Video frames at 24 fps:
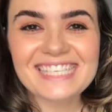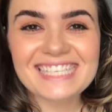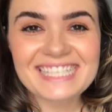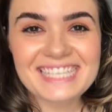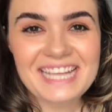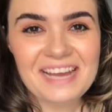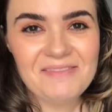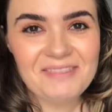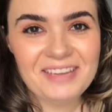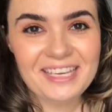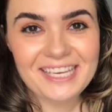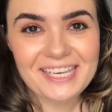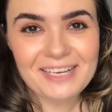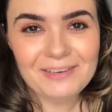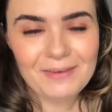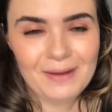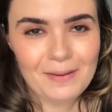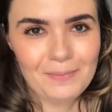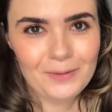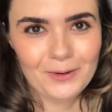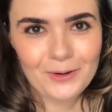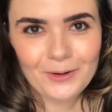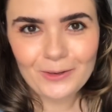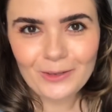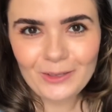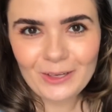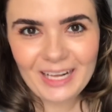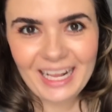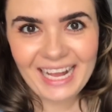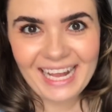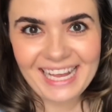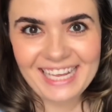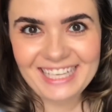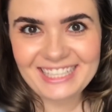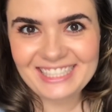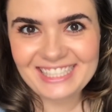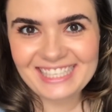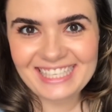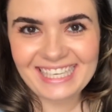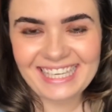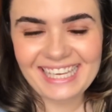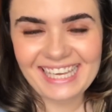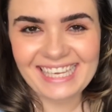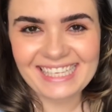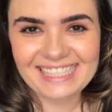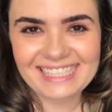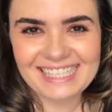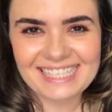sabem que eu amo colocar
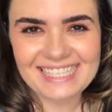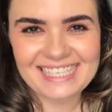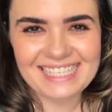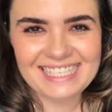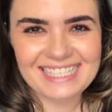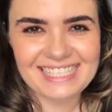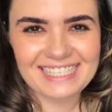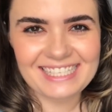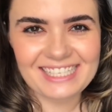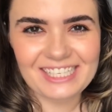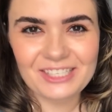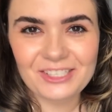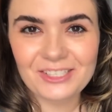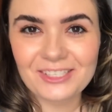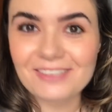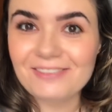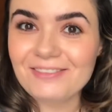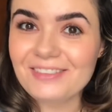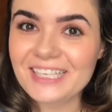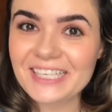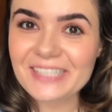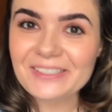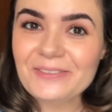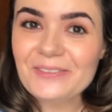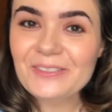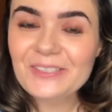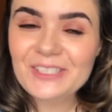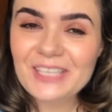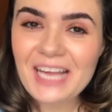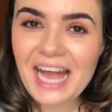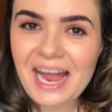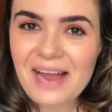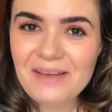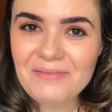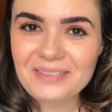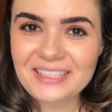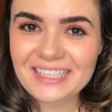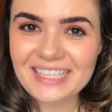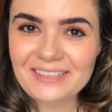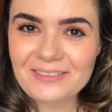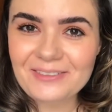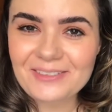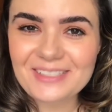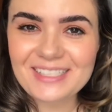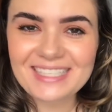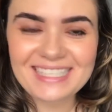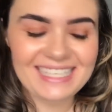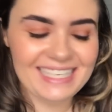etiquetas, assim, acho que fica um charme na
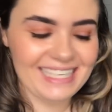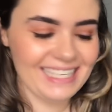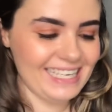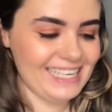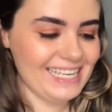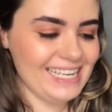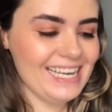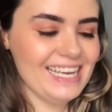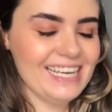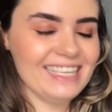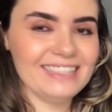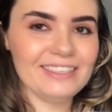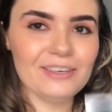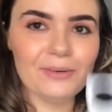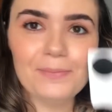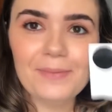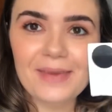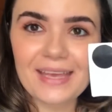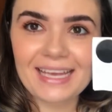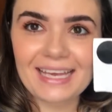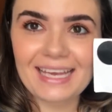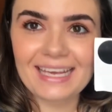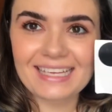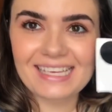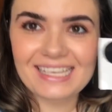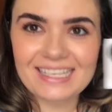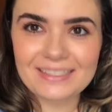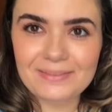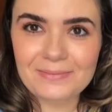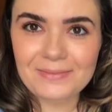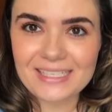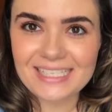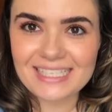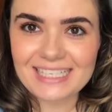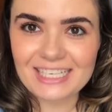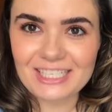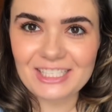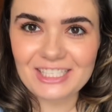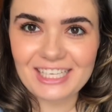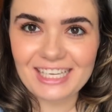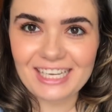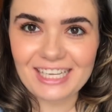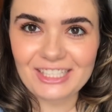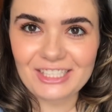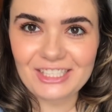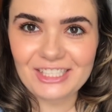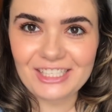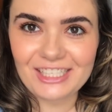cozinha. Então eu peguei aqui as minhas
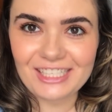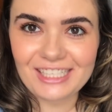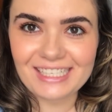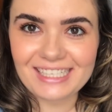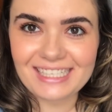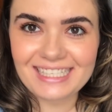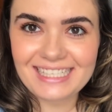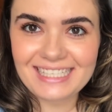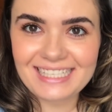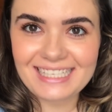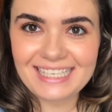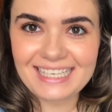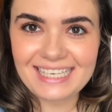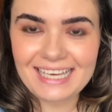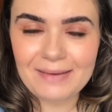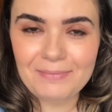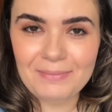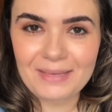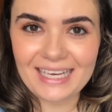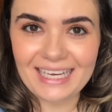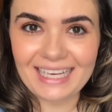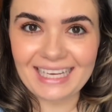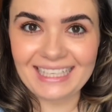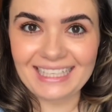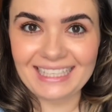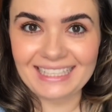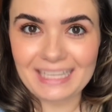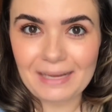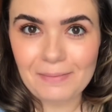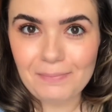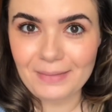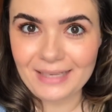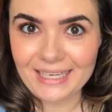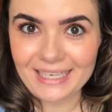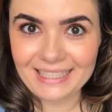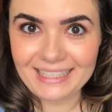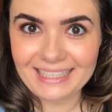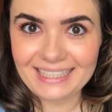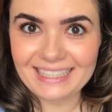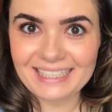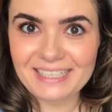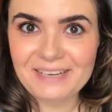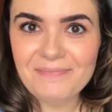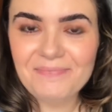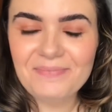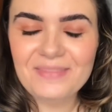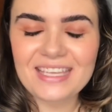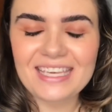etiquetinhas e a minha caneta
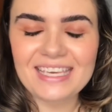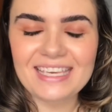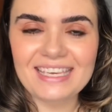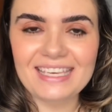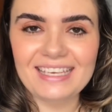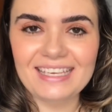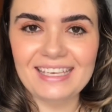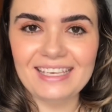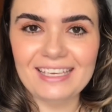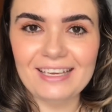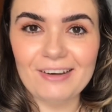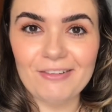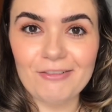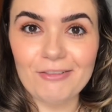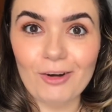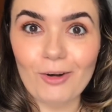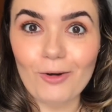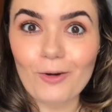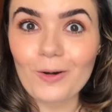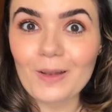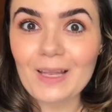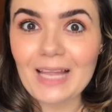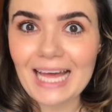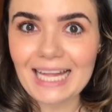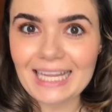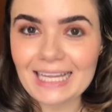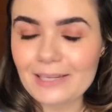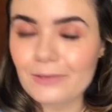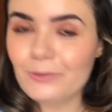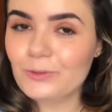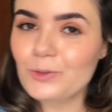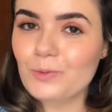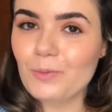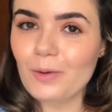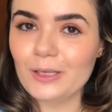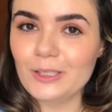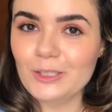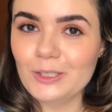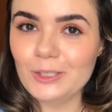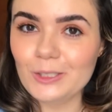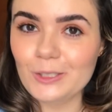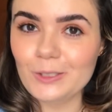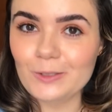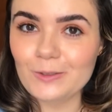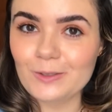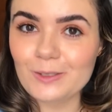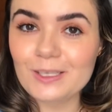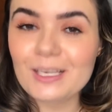branca e eu vou colar lá nos
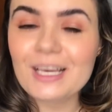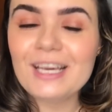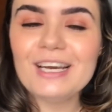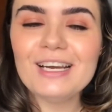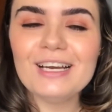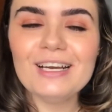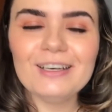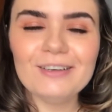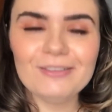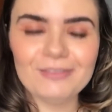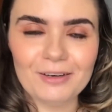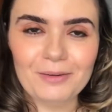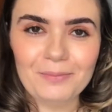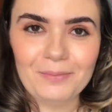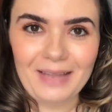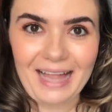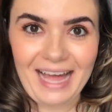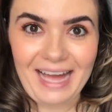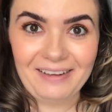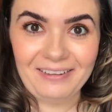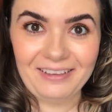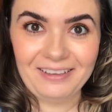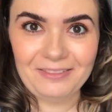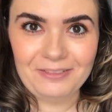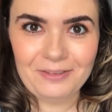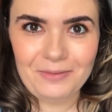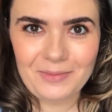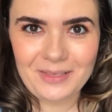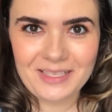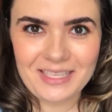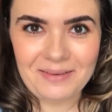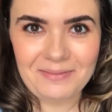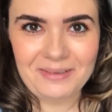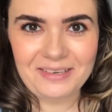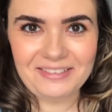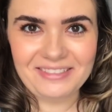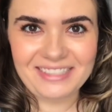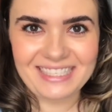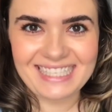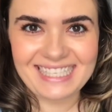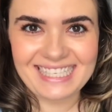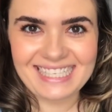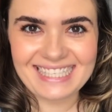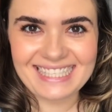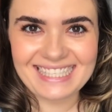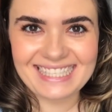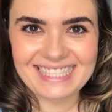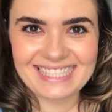potinhos. Vamos lá, que eu vou mostrar pra
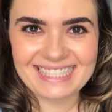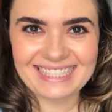vocês.